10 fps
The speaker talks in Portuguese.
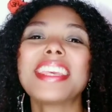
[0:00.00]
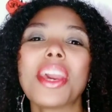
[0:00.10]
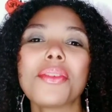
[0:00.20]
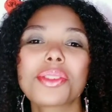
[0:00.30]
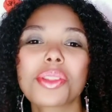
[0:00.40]
que
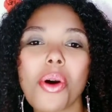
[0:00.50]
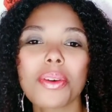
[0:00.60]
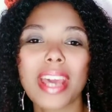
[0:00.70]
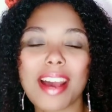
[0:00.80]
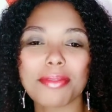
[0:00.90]
eu
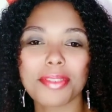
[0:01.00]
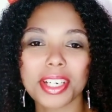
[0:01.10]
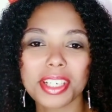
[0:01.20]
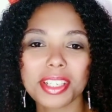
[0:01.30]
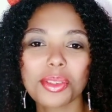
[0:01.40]
estou
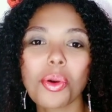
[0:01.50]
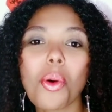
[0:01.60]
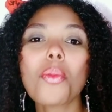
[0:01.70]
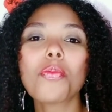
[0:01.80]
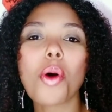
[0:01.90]
gravando
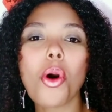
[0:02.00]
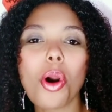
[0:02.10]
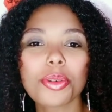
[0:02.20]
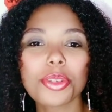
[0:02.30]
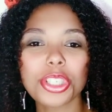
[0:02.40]
um
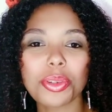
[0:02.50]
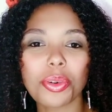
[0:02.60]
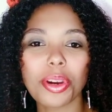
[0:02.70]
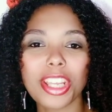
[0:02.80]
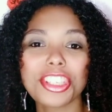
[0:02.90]
pouco de
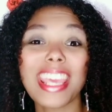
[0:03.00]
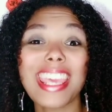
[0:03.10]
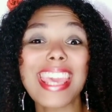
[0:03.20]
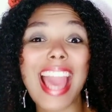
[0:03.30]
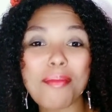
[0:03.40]
noite
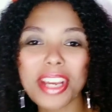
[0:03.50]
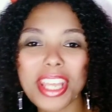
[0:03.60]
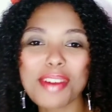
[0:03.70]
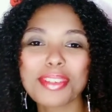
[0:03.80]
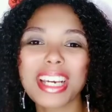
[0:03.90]
e
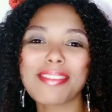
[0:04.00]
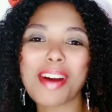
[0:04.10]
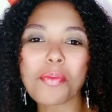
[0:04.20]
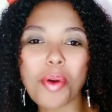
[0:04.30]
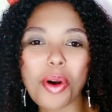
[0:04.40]
amanhã eu vou
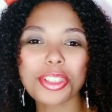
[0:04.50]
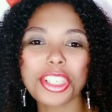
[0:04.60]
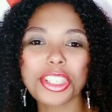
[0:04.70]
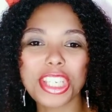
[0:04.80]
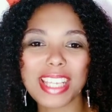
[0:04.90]
gravar um pouco
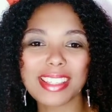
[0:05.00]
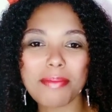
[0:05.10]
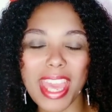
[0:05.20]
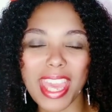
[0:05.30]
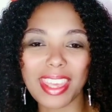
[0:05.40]
de dia
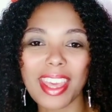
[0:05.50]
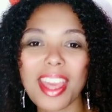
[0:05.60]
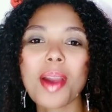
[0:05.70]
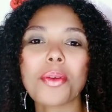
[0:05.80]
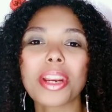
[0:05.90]
também.
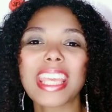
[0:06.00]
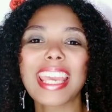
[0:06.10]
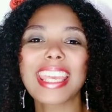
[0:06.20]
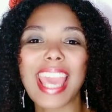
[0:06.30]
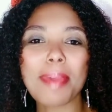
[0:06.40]

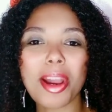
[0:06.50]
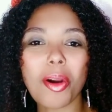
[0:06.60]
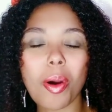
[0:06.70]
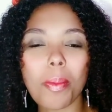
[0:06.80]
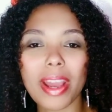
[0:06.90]
Porque quem me
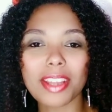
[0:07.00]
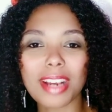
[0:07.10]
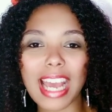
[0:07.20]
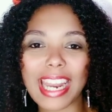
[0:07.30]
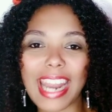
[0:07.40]
acompanha
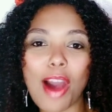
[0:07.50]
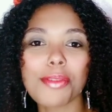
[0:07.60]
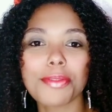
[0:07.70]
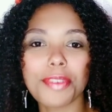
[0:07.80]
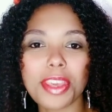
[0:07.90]
no
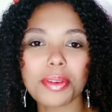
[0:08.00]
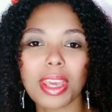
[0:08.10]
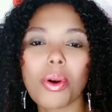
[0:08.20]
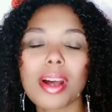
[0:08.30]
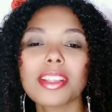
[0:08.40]
canal viu
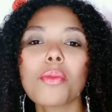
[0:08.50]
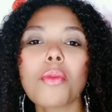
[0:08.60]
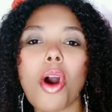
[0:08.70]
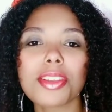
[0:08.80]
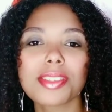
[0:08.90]
que quando eu
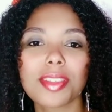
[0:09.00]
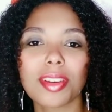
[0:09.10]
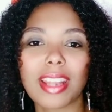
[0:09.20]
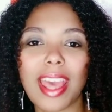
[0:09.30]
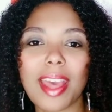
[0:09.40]

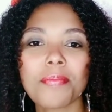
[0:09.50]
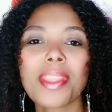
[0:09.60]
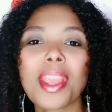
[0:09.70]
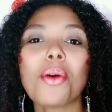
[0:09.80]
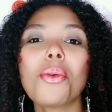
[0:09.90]
mostro, né,
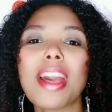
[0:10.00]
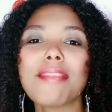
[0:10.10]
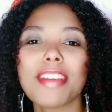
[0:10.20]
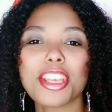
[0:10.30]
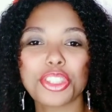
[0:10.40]
o
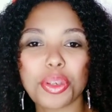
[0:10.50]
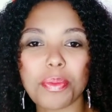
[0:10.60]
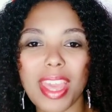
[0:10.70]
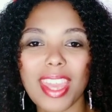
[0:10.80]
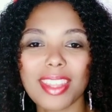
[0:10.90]

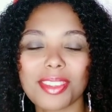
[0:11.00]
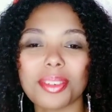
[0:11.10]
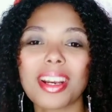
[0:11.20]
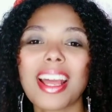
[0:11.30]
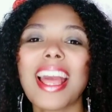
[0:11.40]

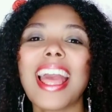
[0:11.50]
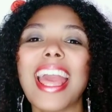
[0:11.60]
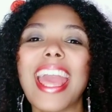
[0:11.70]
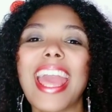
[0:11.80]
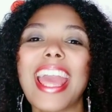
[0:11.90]
revestimento
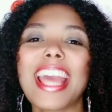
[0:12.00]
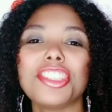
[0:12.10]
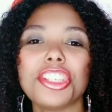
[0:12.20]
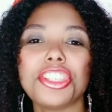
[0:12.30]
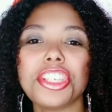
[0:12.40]
é,
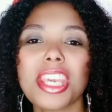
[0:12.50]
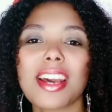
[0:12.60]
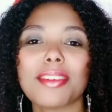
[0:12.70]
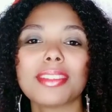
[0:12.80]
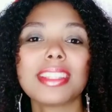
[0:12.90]
de
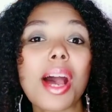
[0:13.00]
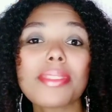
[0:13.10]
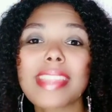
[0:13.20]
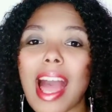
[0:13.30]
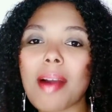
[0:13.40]
dia,
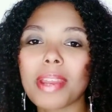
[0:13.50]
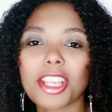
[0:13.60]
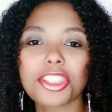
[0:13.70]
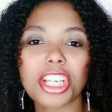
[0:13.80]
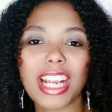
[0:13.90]
não dá para
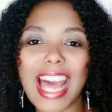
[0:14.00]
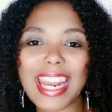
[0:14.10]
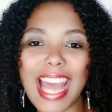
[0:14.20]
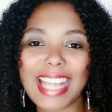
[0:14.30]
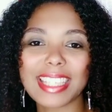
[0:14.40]
enxergar
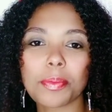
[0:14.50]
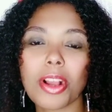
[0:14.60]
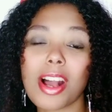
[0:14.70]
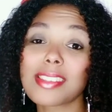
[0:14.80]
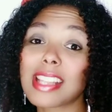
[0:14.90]
nada
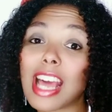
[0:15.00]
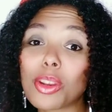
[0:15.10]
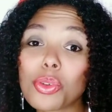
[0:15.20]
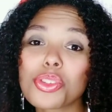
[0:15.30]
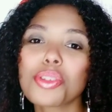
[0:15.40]
por causa da
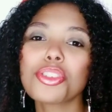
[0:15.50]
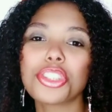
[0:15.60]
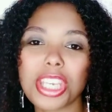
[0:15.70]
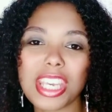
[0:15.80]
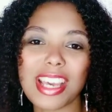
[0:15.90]
luz do
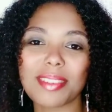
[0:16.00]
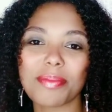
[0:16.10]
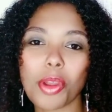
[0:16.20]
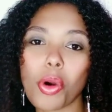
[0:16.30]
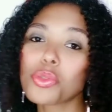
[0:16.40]

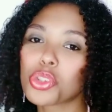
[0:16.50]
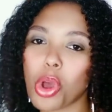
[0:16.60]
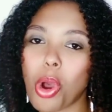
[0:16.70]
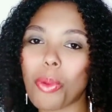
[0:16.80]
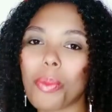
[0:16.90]
dia ou
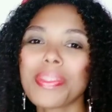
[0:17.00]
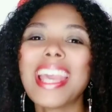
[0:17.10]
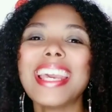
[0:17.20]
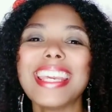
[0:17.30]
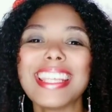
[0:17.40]
sol.
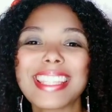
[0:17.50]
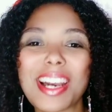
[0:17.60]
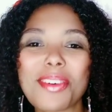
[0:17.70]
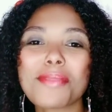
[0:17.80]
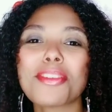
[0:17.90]

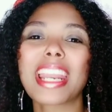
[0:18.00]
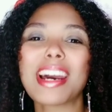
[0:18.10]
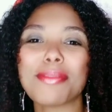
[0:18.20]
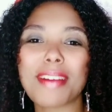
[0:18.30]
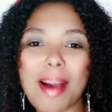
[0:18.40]
Então eu vou
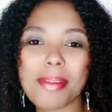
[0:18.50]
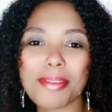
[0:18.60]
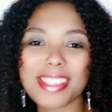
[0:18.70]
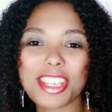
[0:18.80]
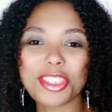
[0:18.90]
gravar para
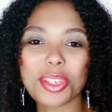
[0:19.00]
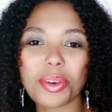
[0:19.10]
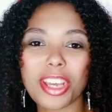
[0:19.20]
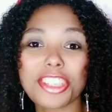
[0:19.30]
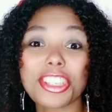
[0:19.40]
vocês de
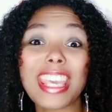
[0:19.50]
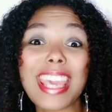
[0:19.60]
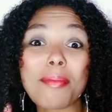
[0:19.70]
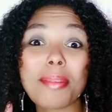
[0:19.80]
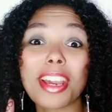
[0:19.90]
noite
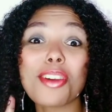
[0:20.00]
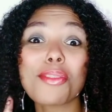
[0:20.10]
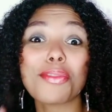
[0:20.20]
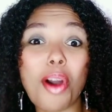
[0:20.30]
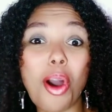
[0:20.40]
e amanhã
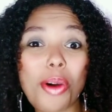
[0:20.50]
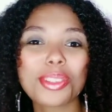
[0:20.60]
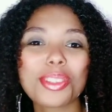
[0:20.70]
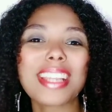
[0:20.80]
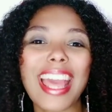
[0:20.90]
eu
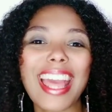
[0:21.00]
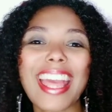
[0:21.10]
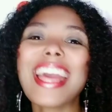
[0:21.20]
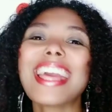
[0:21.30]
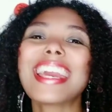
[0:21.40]
volto,
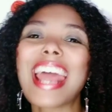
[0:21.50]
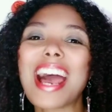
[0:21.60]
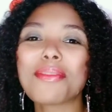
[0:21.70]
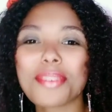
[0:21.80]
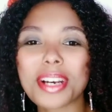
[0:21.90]
né,
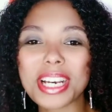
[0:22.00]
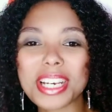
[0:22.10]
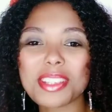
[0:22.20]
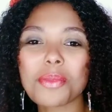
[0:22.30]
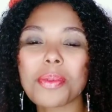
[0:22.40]

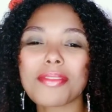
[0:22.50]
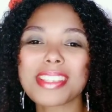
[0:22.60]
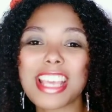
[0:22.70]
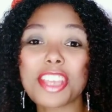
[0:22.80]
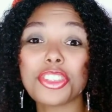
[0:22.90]
gravando para
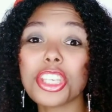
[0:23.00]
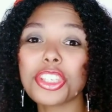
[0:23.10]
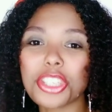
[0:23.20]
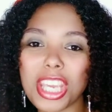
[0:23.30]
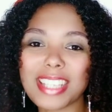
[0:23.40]
vocês de
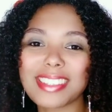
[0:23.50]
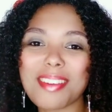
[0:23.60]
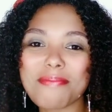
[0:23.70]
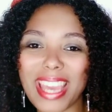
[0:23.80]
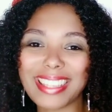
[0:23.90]
dia
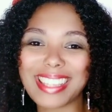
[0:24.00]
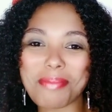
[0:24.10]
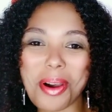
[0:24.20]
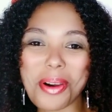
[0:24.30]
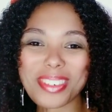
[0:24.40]
também, tá
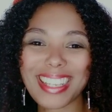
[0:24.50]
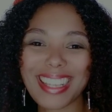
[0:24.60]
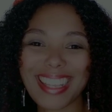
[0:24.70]
bom?